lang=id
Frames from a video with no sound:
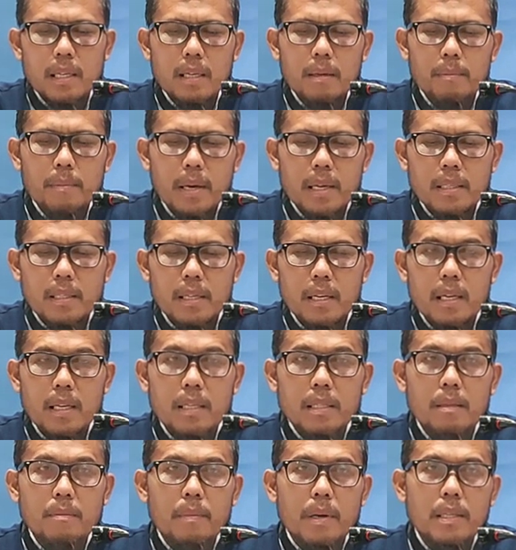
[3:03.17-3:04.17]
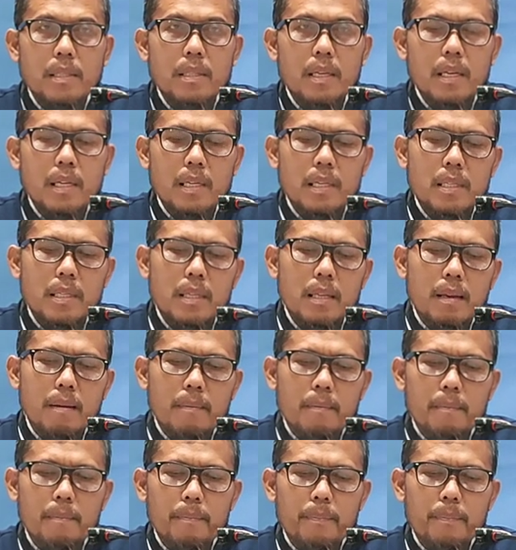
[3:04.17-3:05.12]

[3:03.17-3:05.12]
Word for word: di majelis-majelis